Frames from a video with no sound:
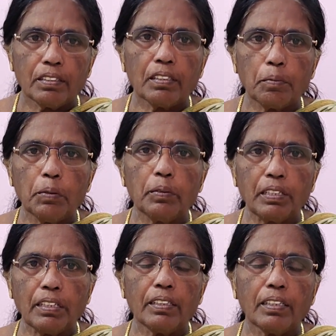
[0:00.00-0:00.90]

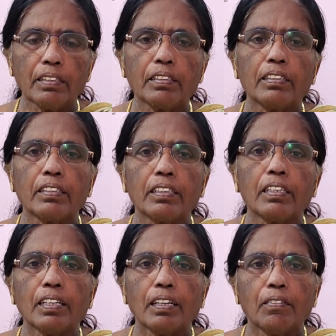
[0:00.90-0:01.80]
சமீபத்தில் நடந்தது
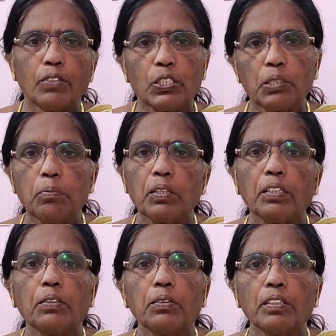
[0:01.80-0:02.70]
வருஷம்
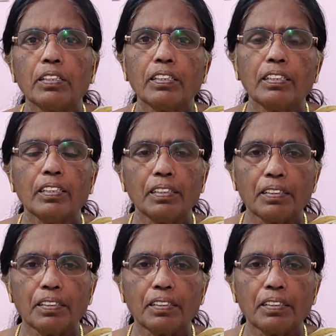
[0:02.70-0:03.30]
பிறந்த உடனேயே